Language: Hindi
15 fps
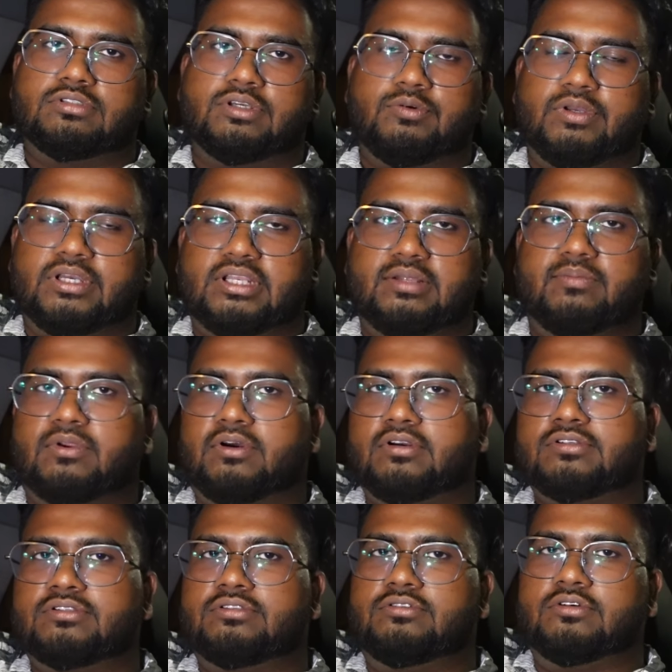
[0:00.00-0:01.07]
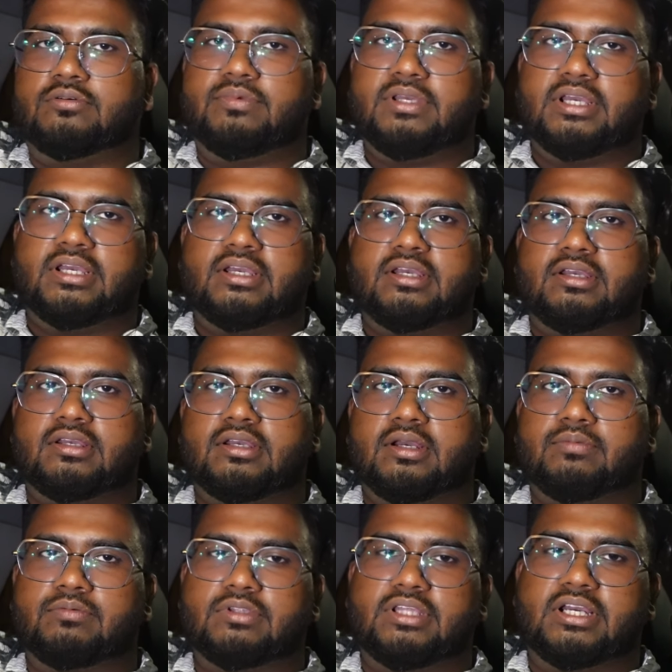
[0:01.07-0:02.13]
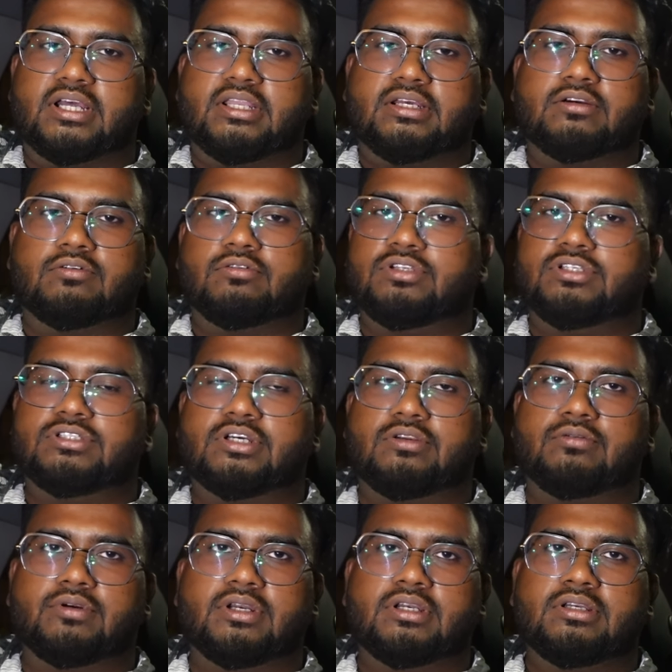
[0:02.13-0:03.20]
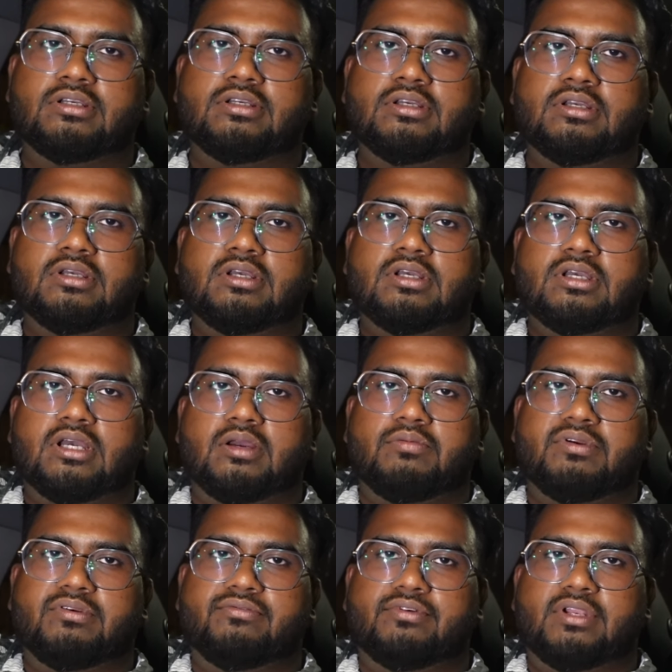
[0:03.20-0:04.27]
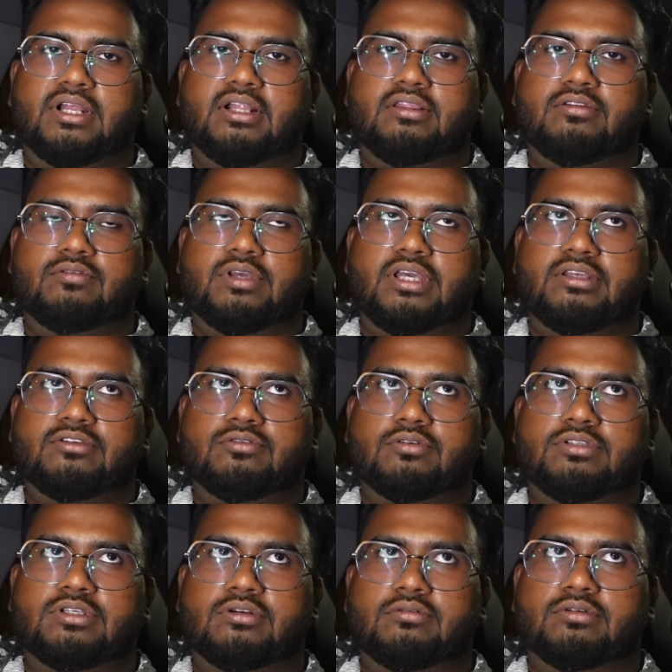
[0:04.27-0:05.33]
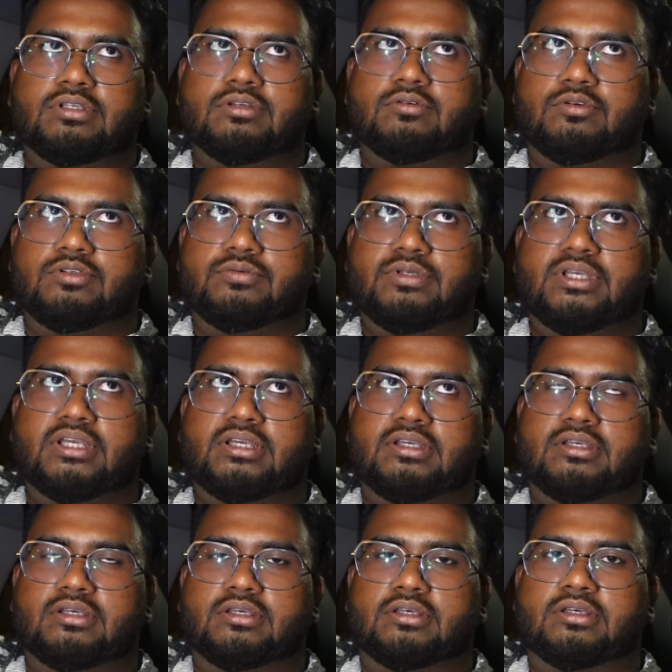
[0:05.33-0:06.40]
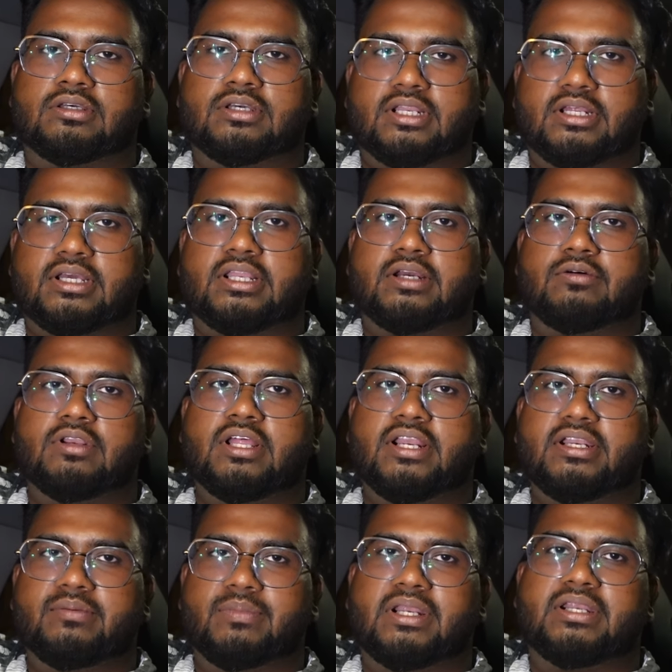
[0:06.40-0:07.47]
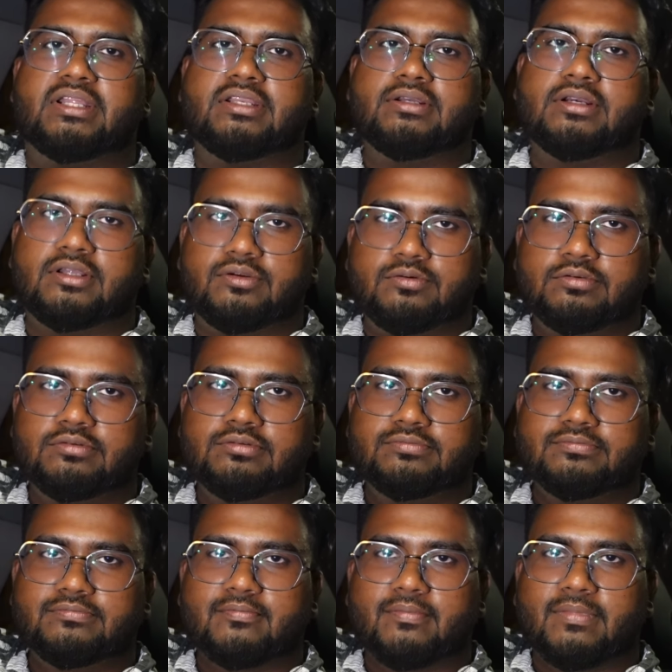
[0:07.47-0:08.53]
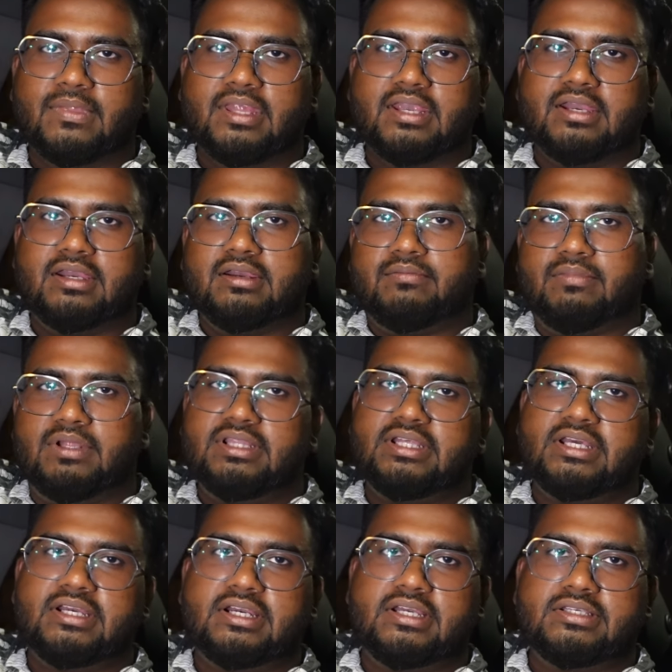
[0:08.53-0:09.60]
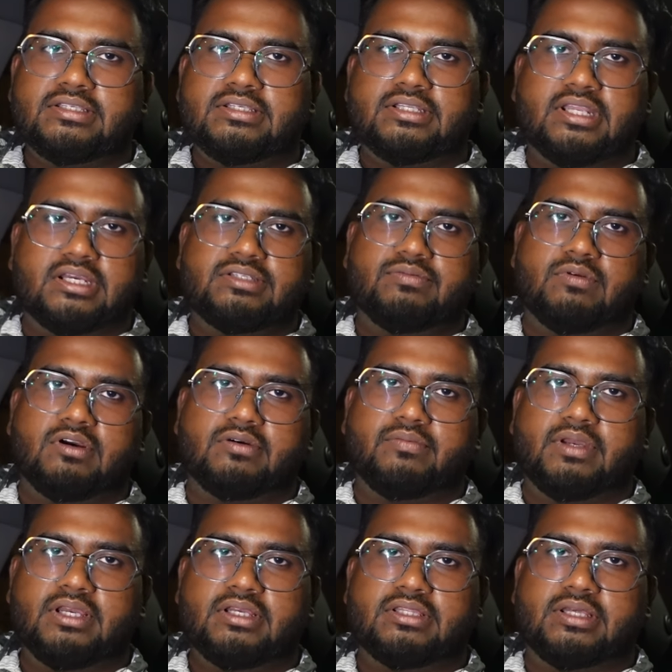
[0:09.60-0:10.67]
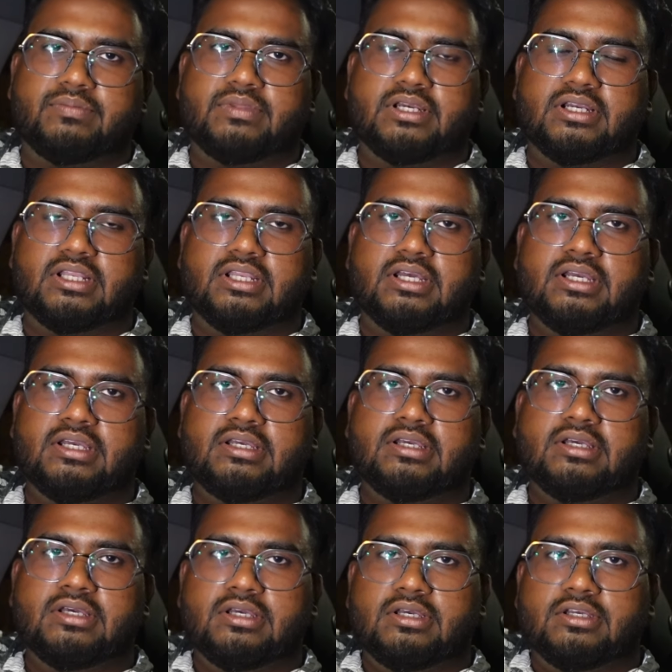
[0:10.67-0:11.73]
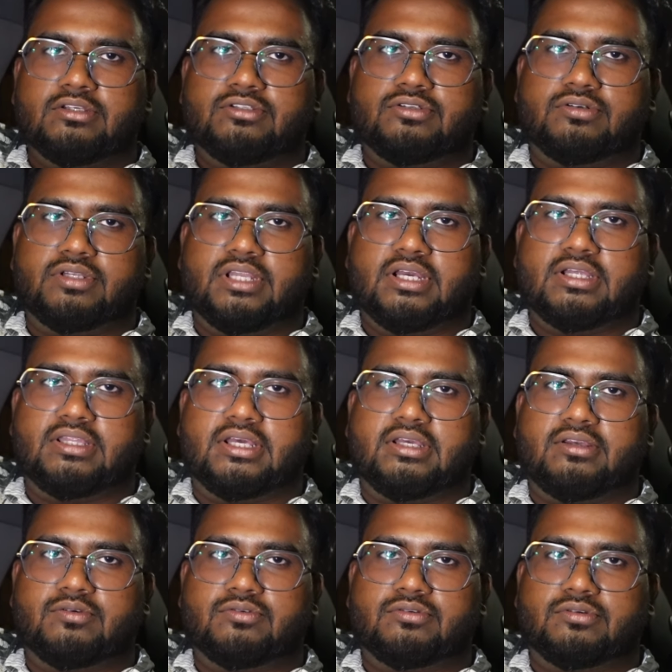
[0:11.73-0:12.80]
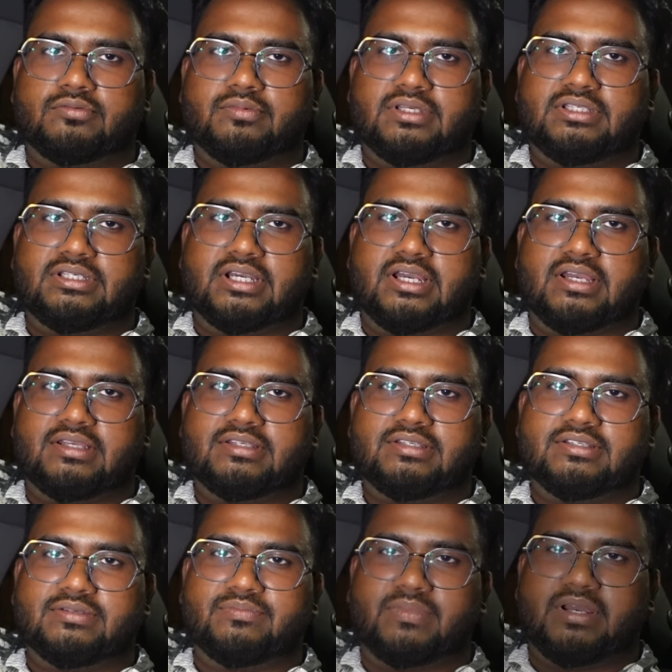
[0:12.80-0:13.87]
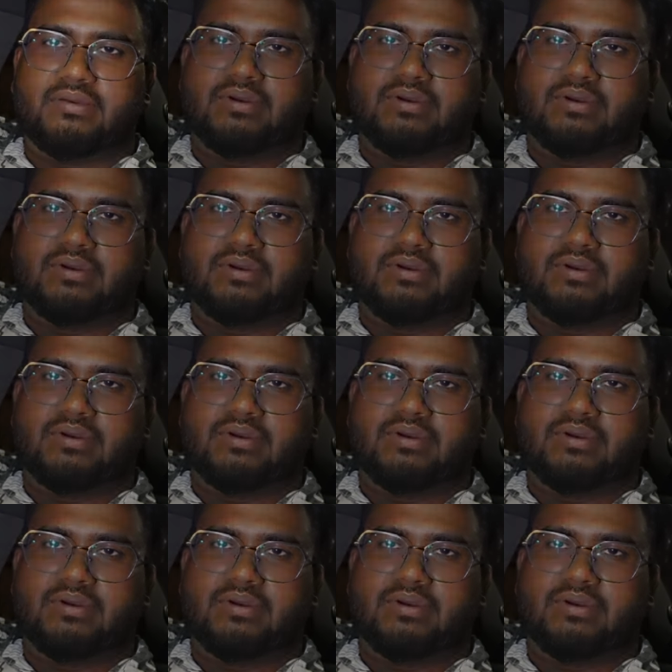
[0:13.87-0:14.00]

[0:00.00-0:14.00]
वीकली ब्लॉग्स जो भी है आपको दिखाने की कोशिश करूँगा अभी फ़िलहाल तो यही सोच रहा हूँ कि कुछ भी एक करके रेगुलरिटी मेंटेन करूँ मिलते हैं गाइस नेक्स्ट ब्लॉग में तब तक के लिए शुक्रिया थैंक यू सो मच गाइस बाय